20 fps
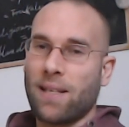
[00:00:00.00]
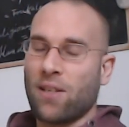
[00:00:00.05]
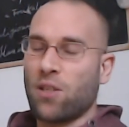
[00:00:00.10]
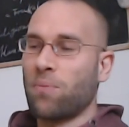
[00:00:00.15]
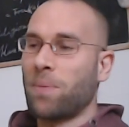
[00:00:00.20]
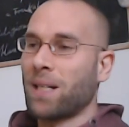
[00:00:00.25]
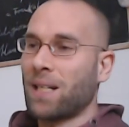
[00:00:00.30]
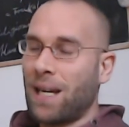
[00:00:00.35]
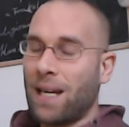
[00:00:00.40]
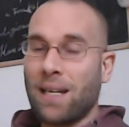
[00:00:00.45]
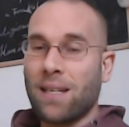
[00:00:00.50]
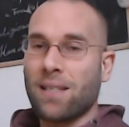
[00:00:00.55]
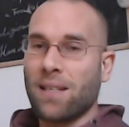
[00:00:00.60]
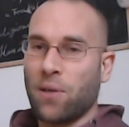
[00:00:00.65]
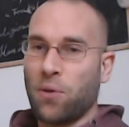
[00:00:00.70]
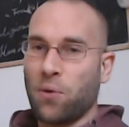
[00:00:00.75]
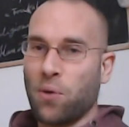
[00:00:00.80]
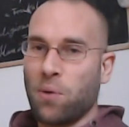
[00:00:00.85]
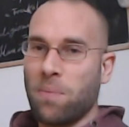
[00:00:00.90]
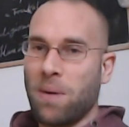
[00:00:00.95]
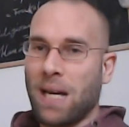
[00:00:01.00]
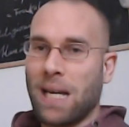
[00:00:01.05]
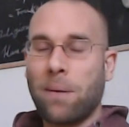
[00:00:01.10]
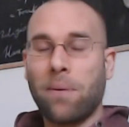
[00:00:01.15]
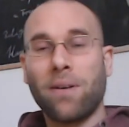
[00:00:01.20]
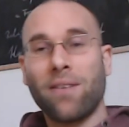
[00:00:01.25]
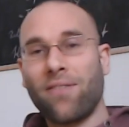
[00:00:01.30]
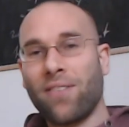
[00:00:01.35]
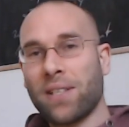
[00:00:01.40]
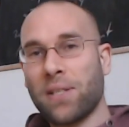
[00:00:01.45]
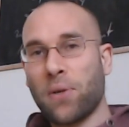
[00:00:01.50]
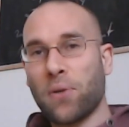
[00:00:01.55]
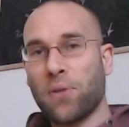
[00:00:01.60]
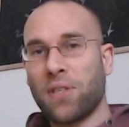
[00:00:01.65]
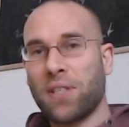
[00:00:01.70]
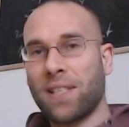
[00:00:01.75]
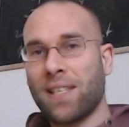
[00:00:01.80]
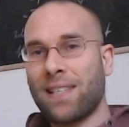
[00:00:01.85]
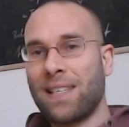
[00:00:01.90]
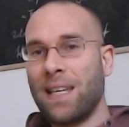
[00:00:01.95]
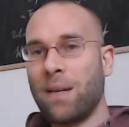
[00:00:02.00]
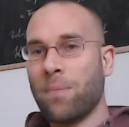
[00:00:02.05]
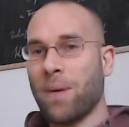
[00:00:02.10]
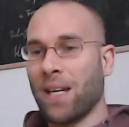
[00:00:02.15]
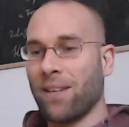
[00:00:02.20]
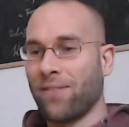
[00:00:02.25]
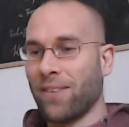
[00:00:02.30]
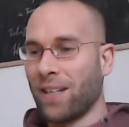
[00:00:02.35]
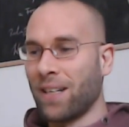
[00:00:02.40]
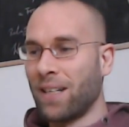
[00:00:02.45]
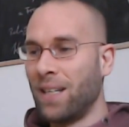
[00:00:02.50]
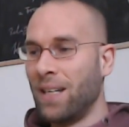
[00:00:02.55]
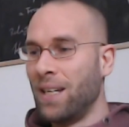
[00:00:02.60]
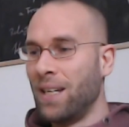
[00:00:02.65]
Also man kann es natürlich machen, aber man versaut sich das Leben einfach